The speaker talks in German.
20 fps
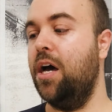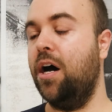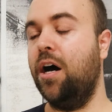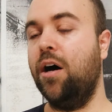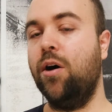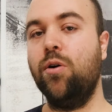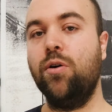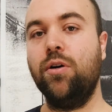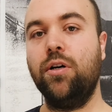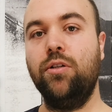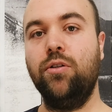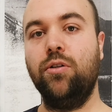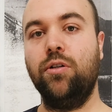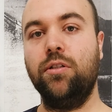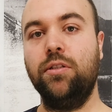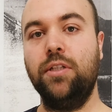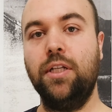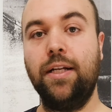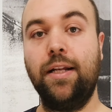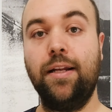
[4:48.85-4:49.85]
auch
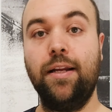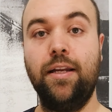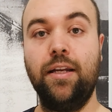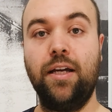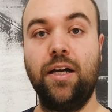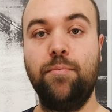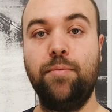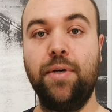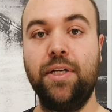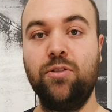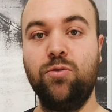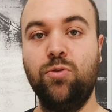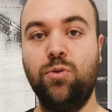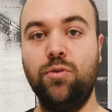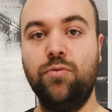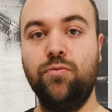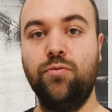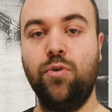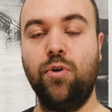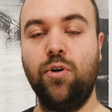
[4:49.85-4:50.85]
noch einen kleinen
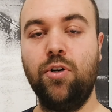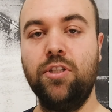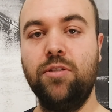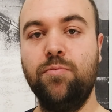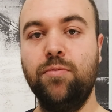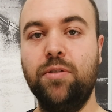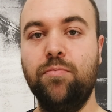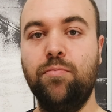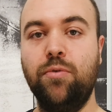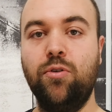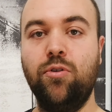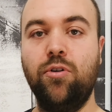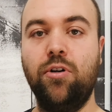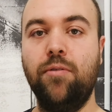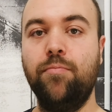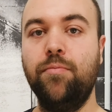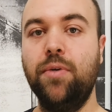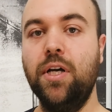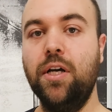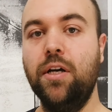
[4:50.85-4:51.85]
Rabattcode für euch
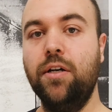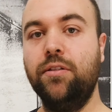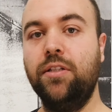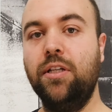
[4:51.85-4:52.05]
mitbekommen.